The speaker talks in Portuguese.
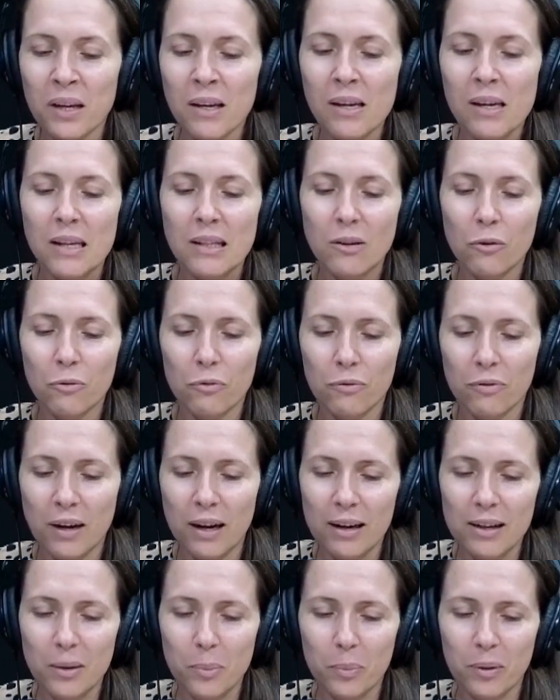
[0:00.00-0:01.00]
Então, uhum. Então
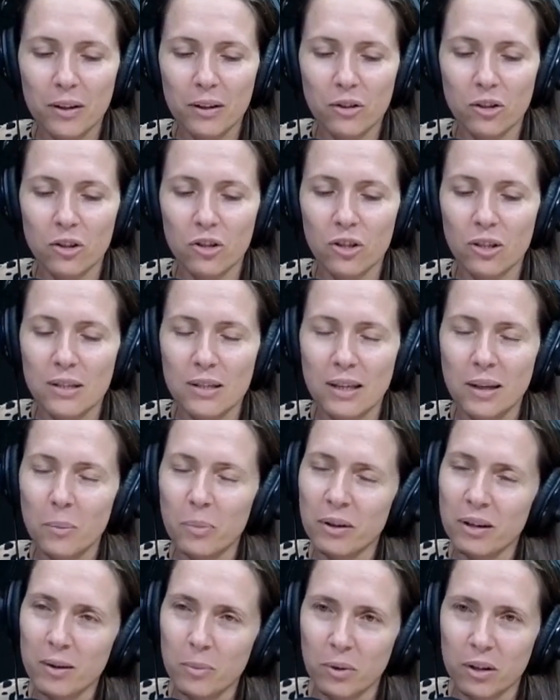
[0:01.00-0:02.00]
vale a pena a gente
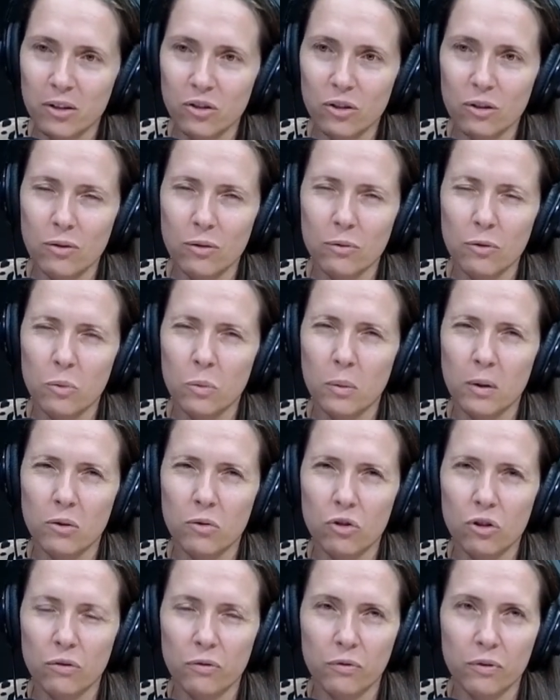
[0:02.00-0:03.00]
sempre lembrar disso nos momentos
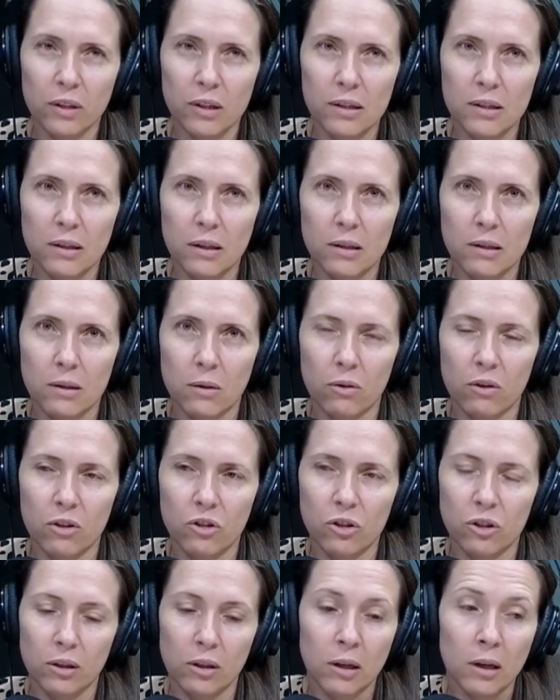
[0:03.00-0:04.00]
difíceis, na hora
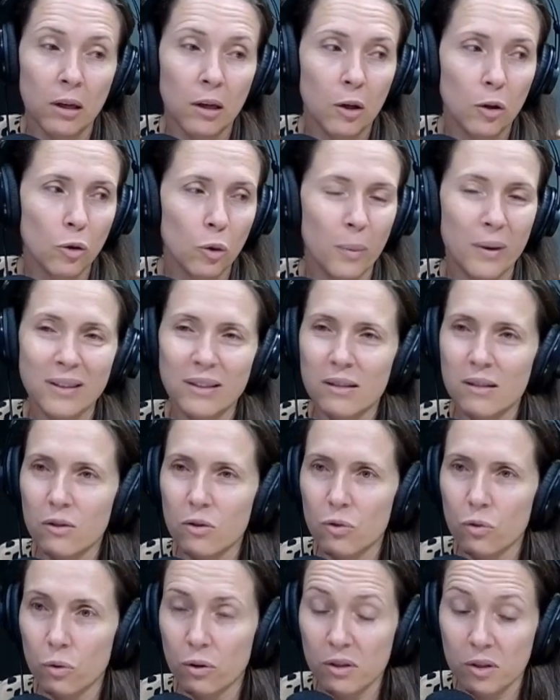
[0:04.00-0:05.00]
de tomar
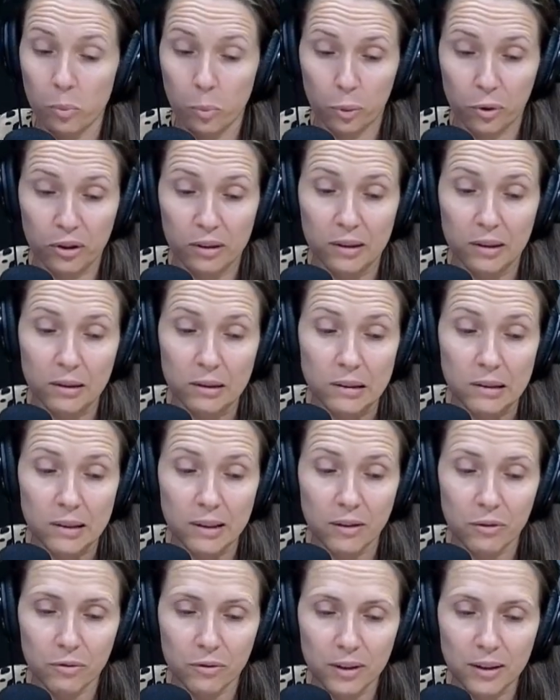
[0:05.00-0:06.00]
decisões importantes
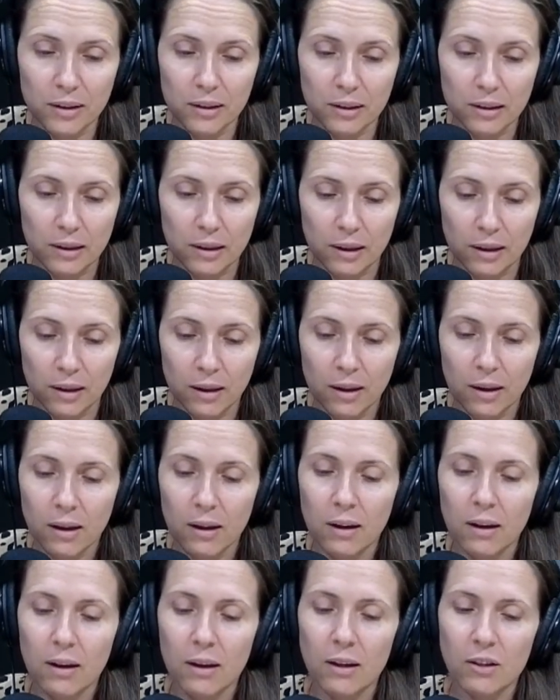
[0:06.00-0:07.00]
na vida que
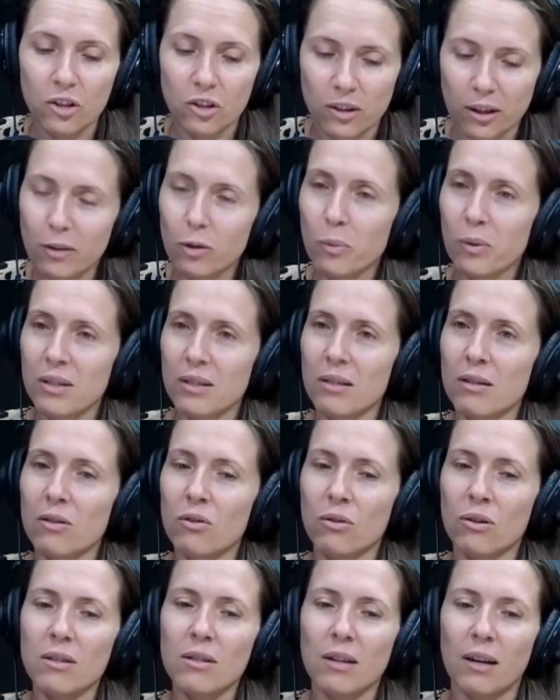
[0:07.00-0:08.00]
a gente tem que tomar as
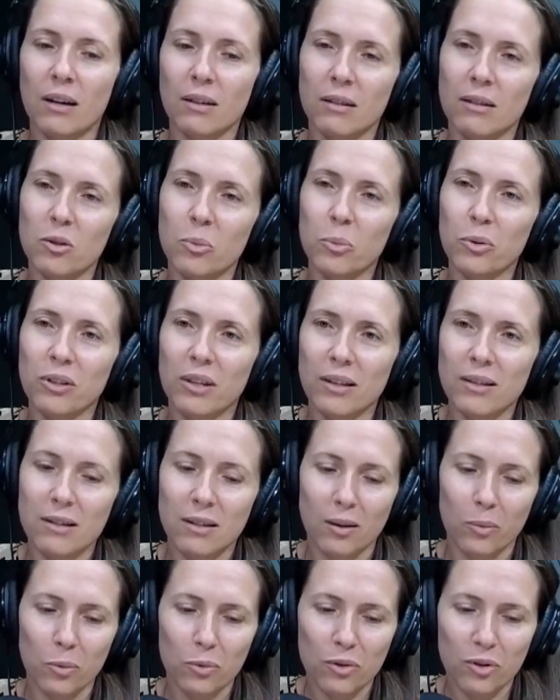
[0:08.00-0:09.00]
decisões certas, porque
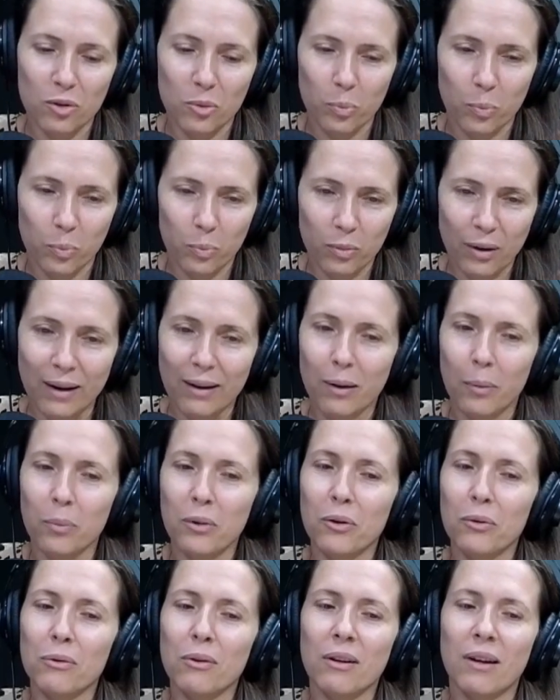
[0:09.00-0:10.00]
estamos da
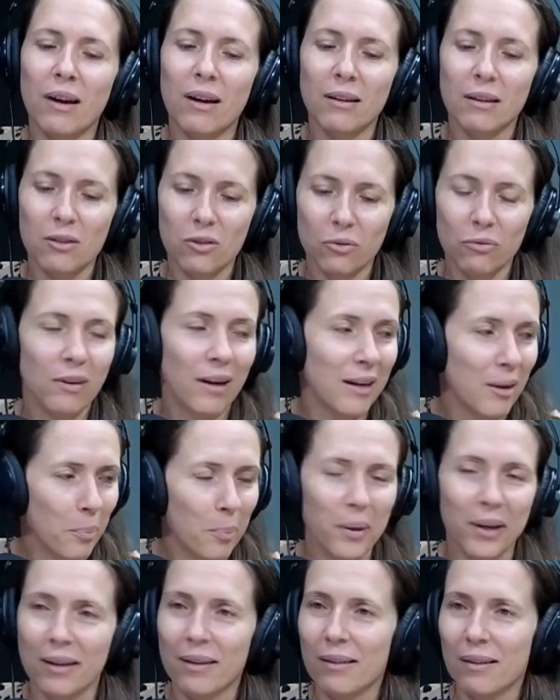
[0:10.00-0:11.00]
caminho do lar e isso vale a
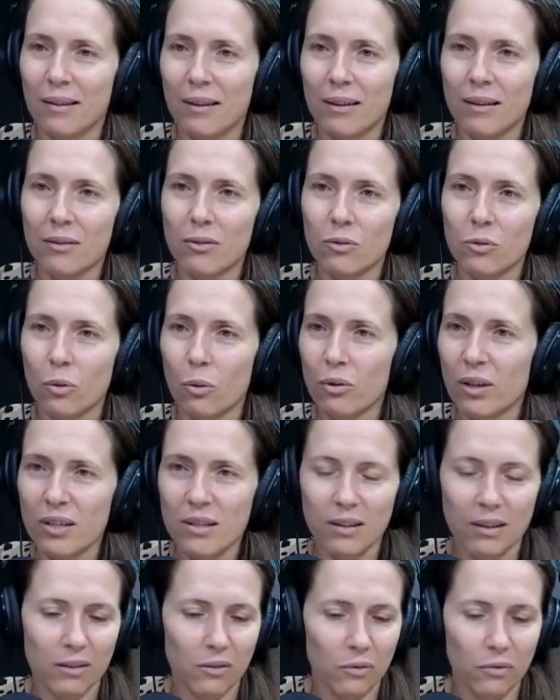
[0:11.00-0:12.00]
pena, né? Qualquer
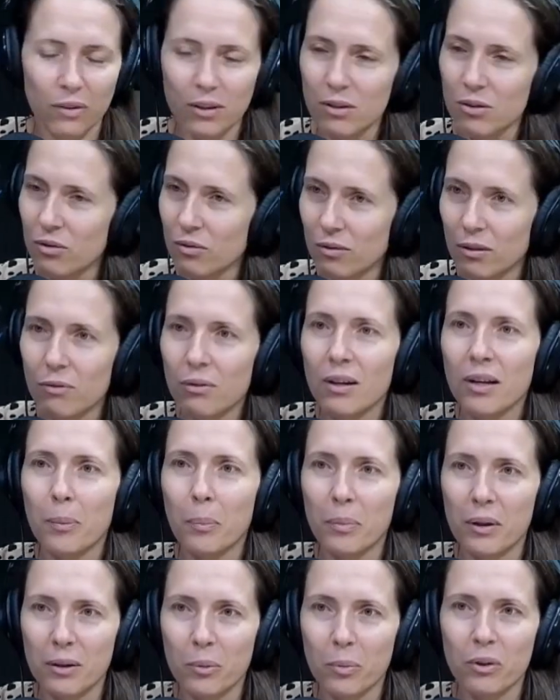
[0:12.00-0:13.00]
sacrifício vai valer a
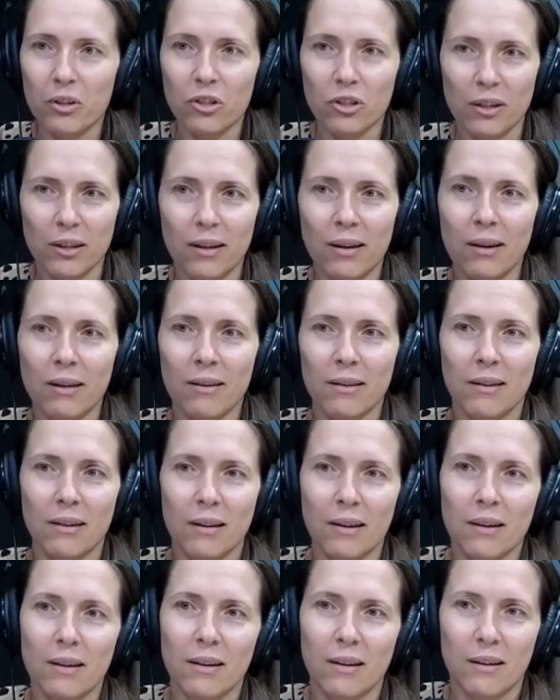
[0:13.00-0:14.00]
pena para chegar
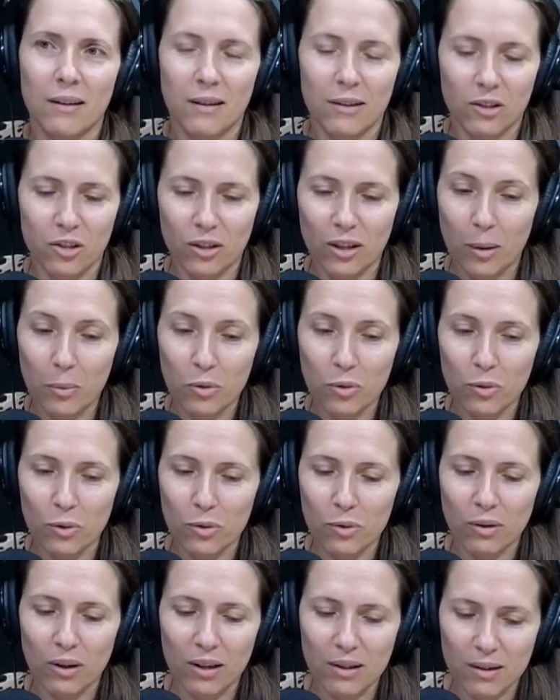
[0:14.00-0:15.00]
chegarmos no
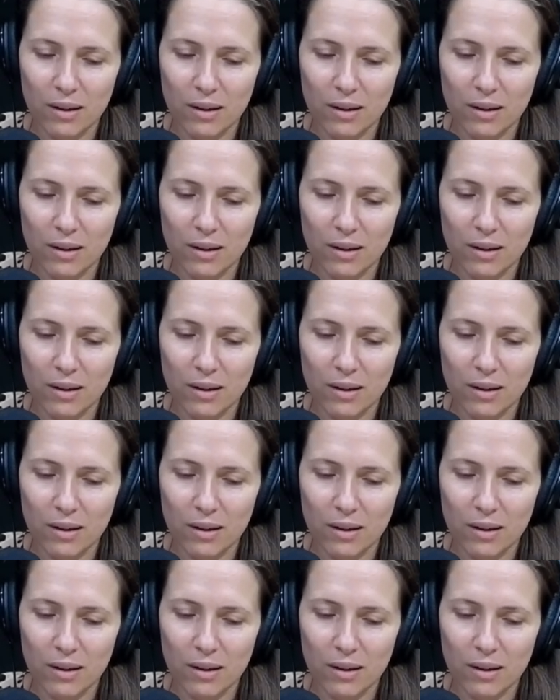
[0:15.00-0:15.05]
nosso lar